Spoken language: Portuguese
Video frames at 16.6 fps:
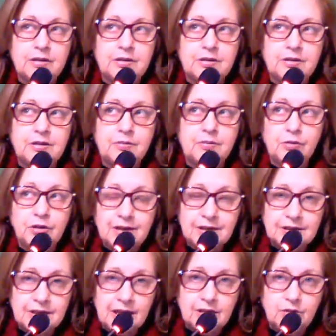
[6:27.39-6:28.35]
de
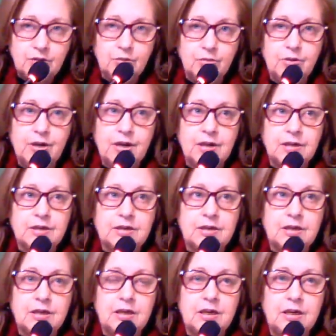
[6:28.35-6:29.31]
muitas leituras
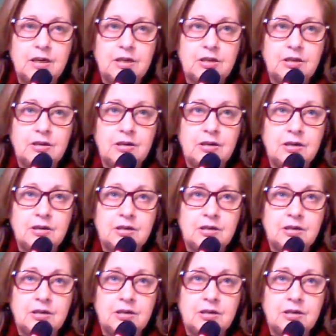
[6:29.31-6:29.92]
e de,